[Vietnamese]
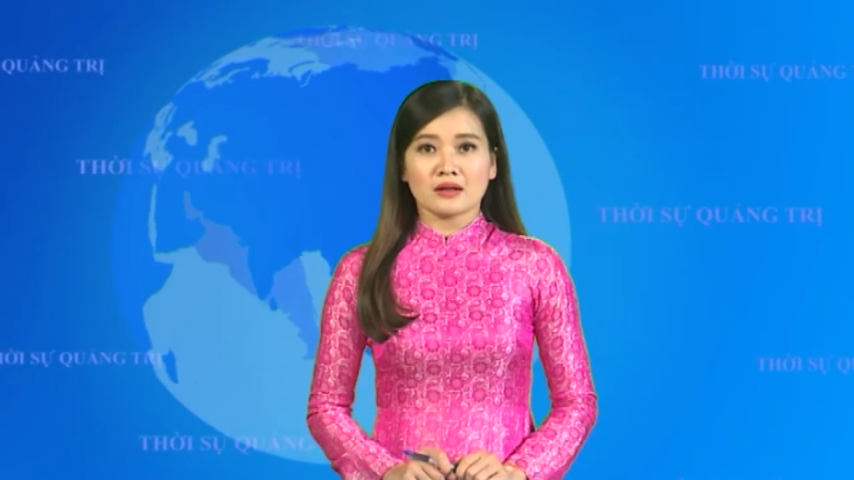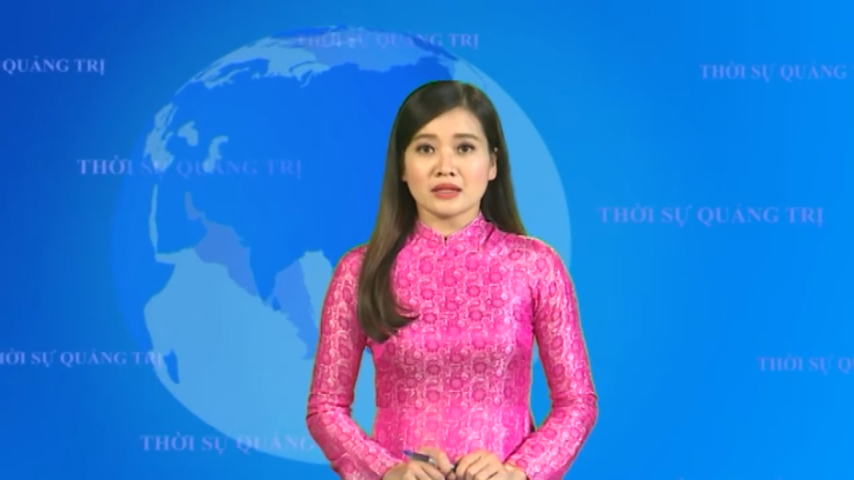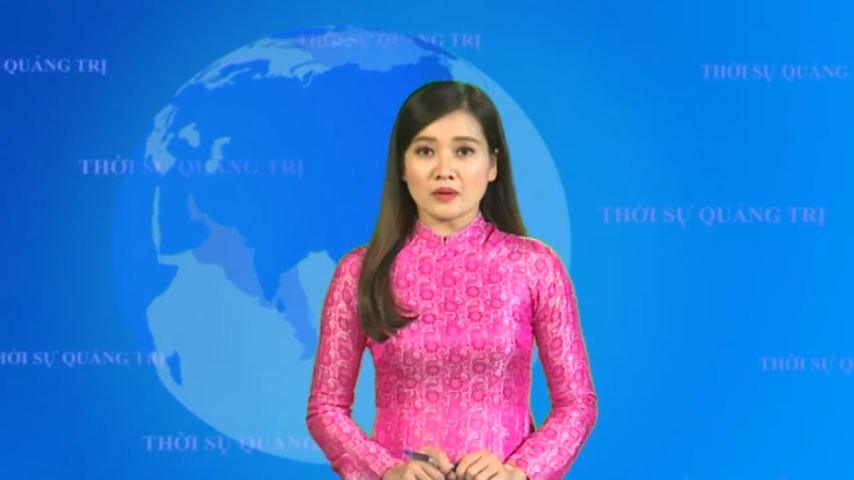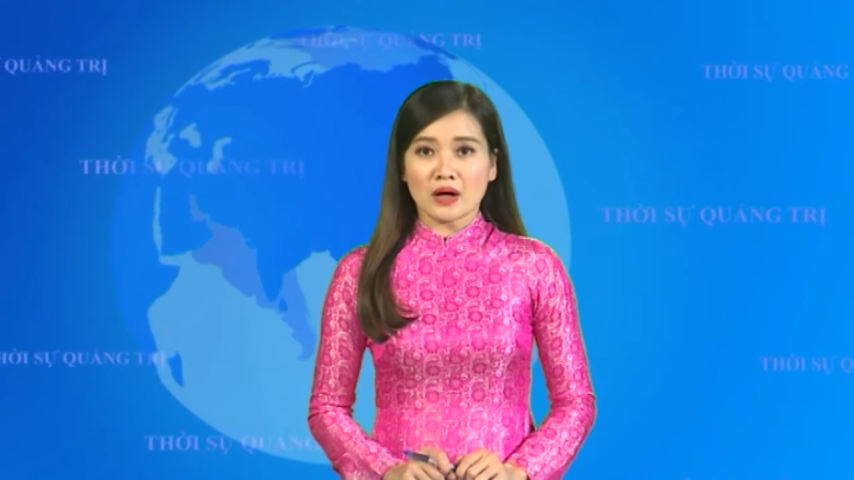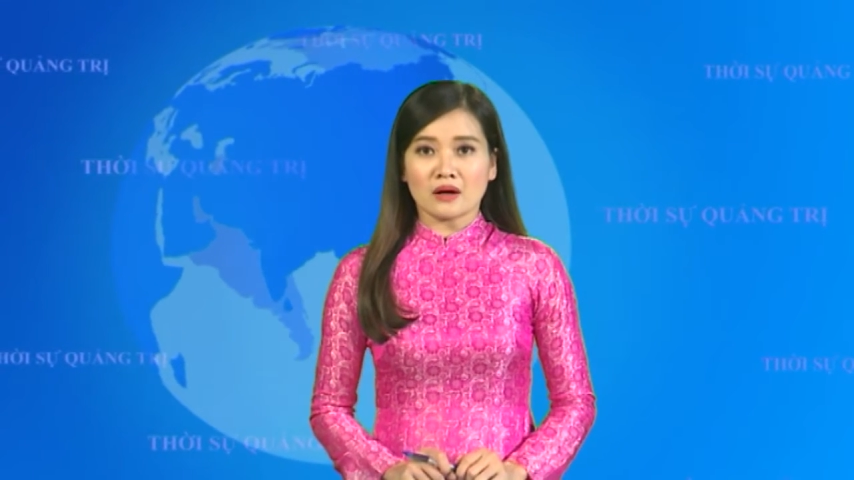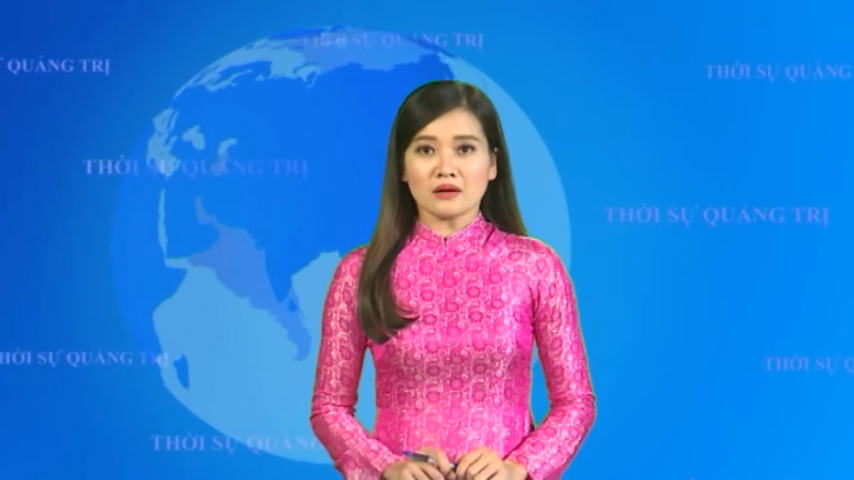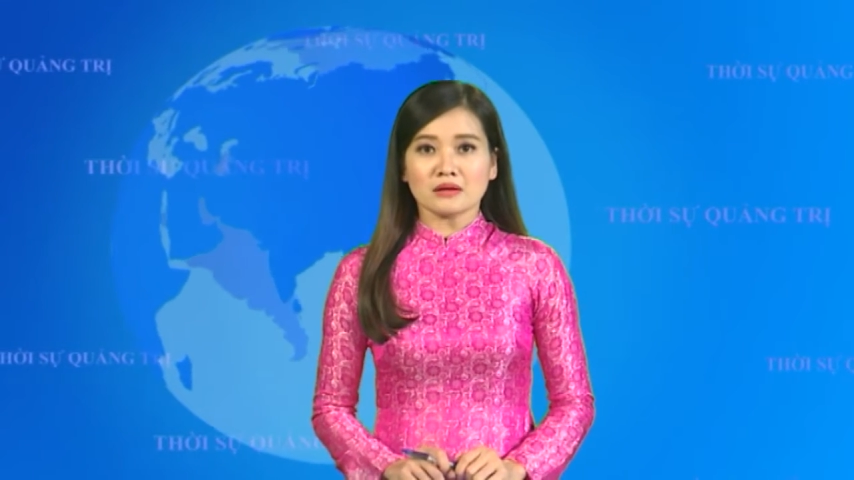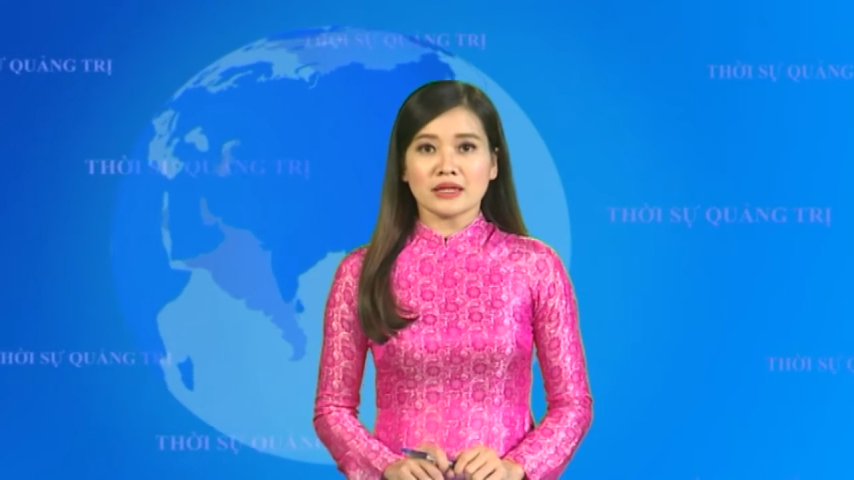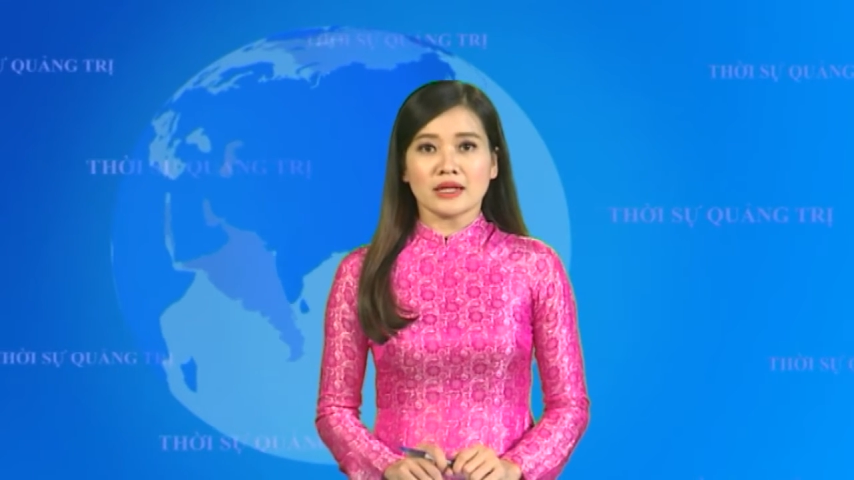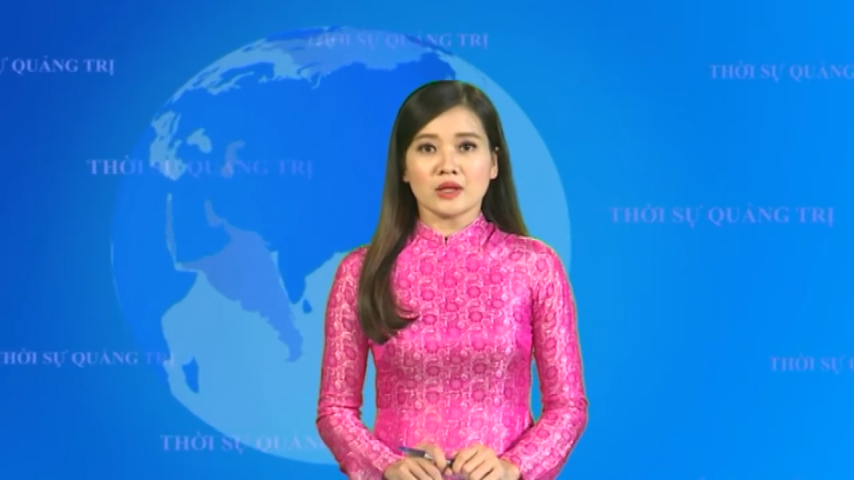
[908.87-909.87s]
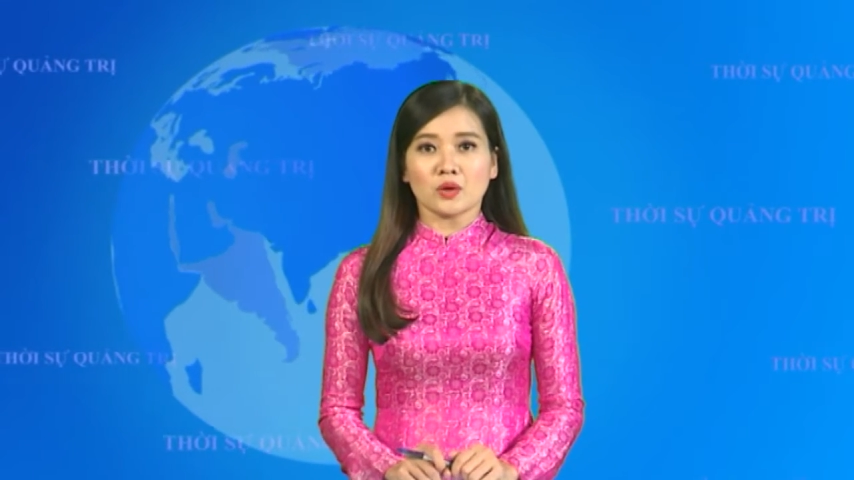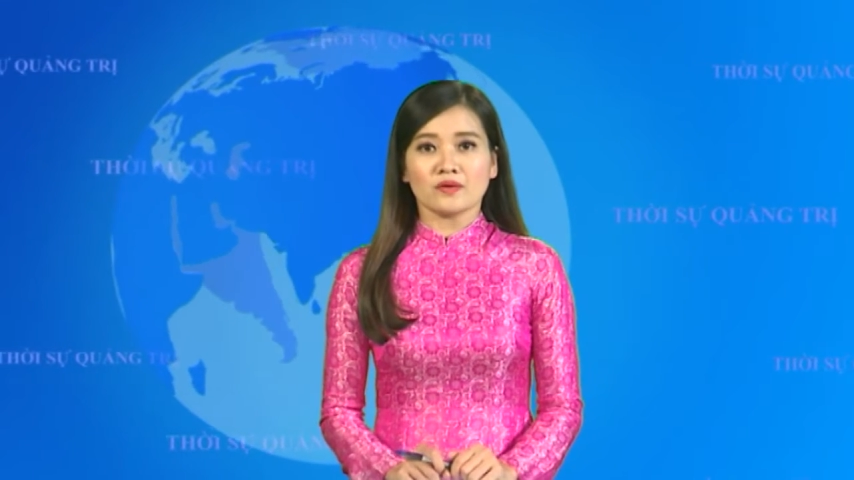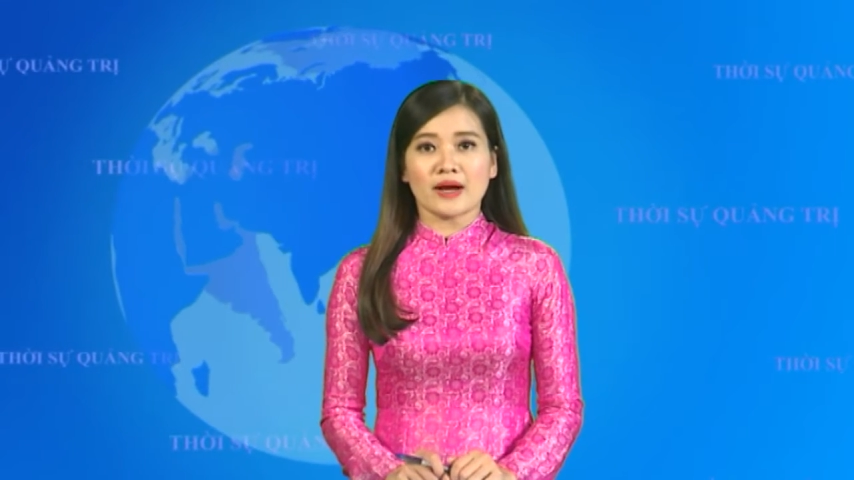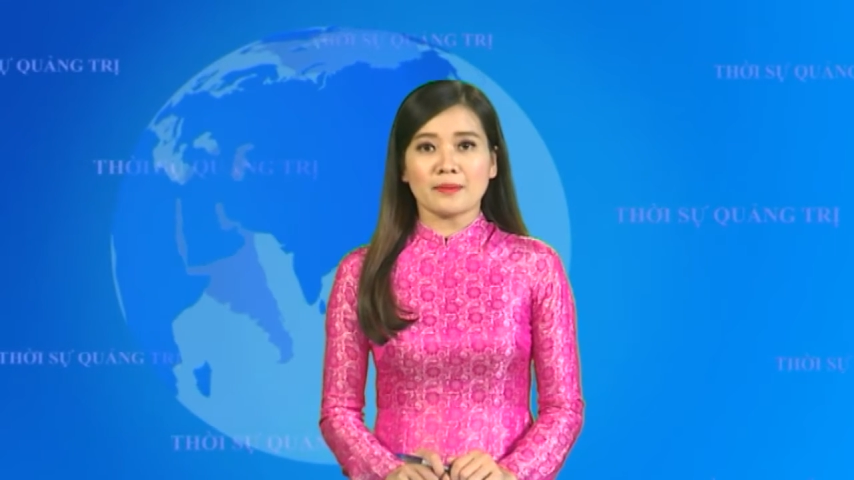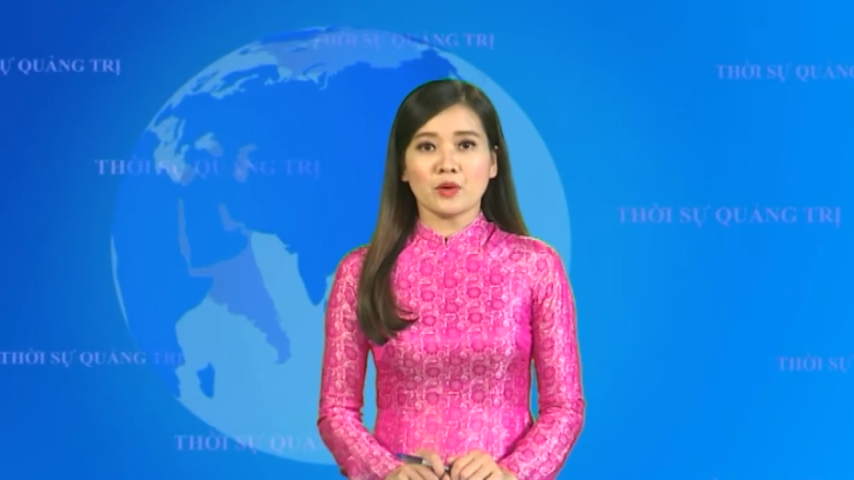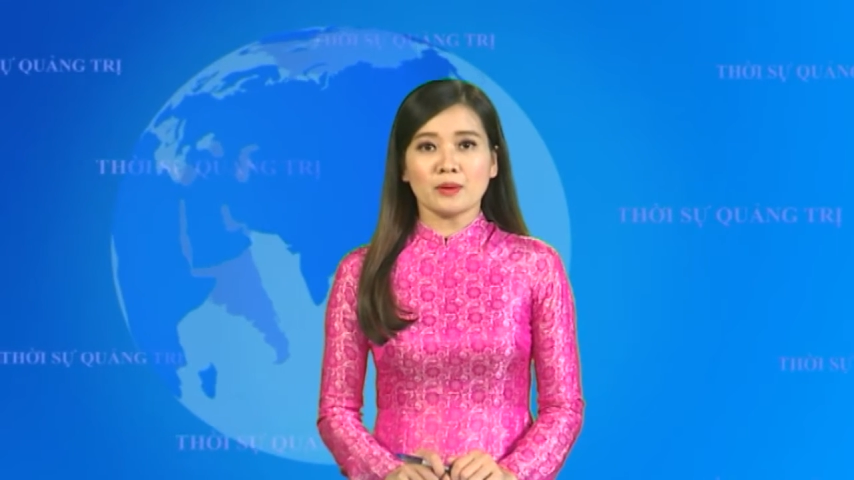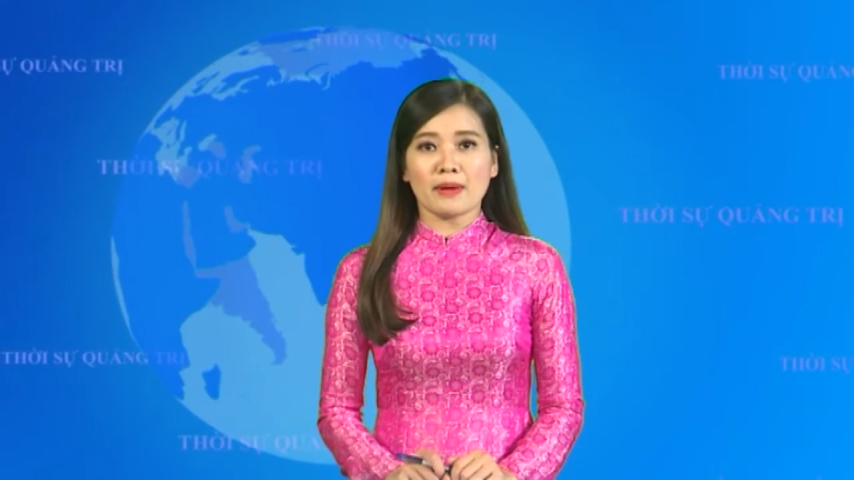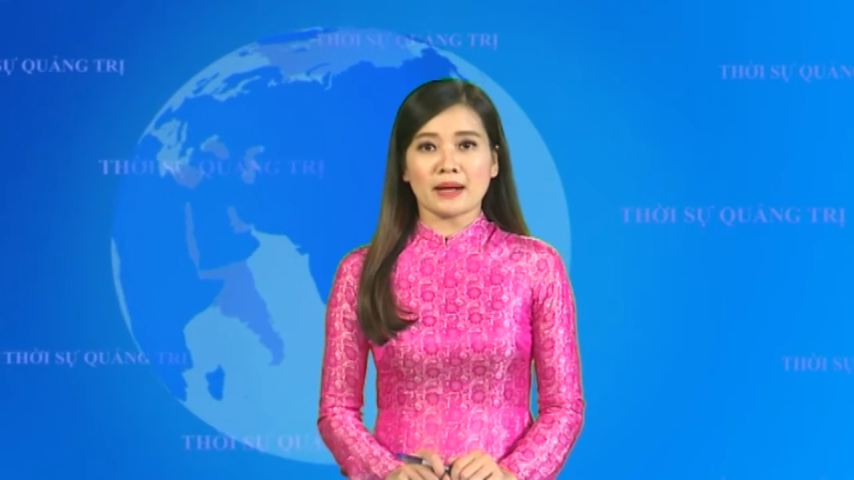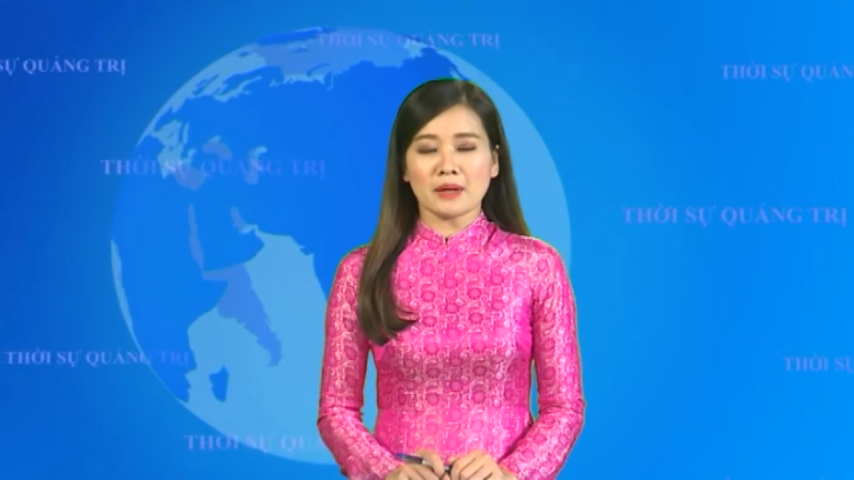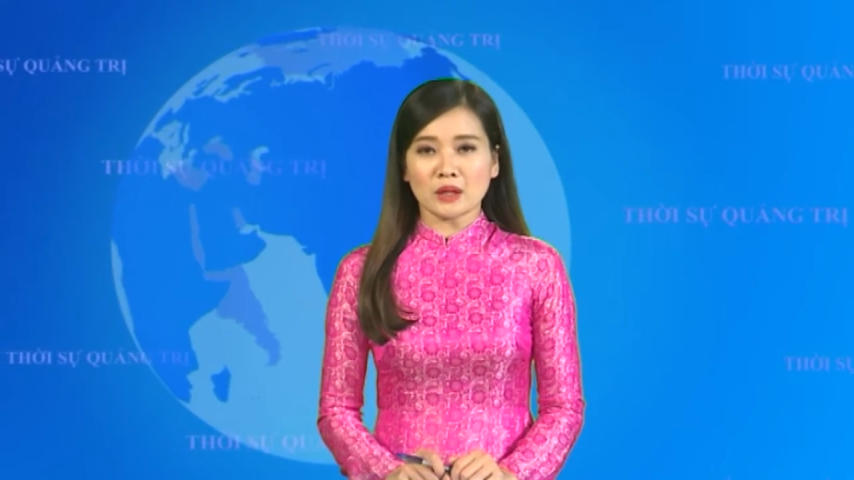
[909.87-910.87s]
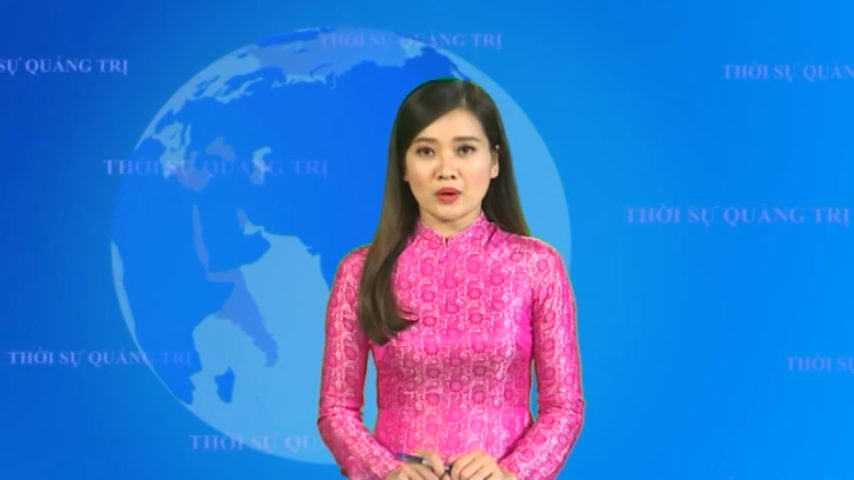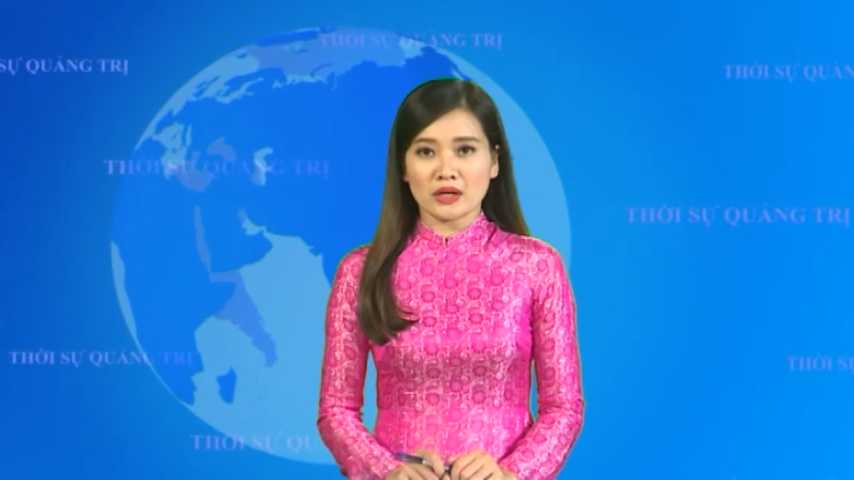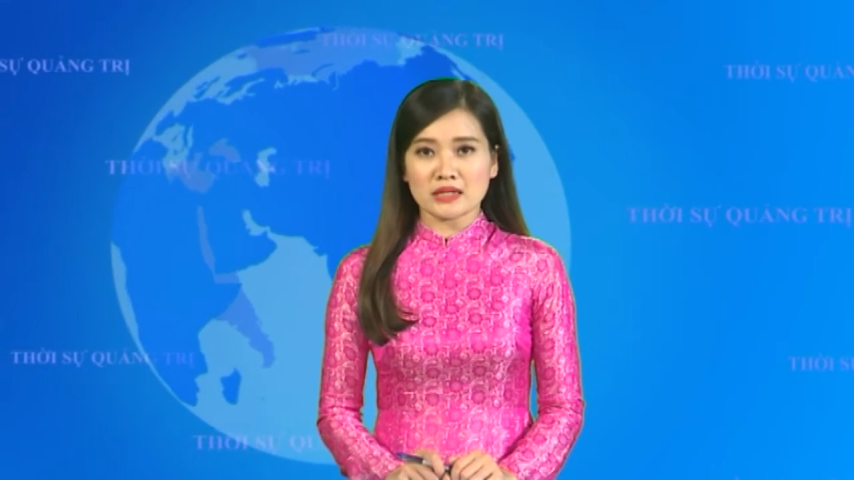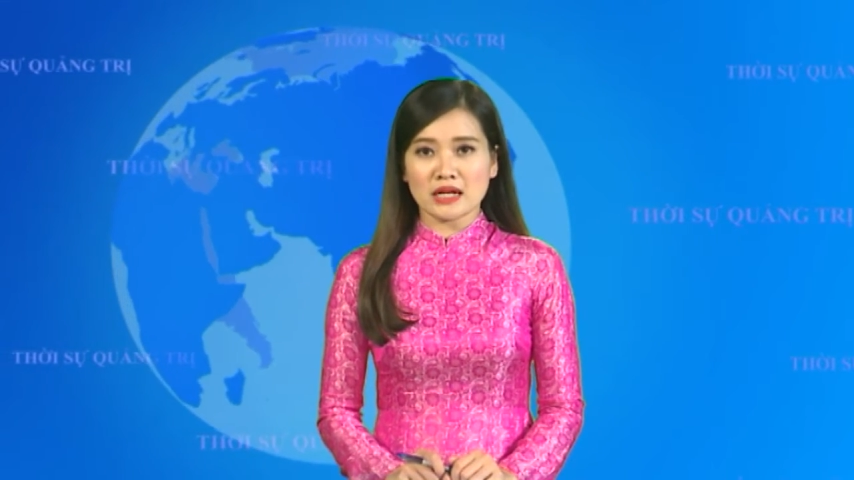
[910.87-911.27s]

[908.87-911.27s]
Theo đó, tình hình tội phạm buôn bán ma túy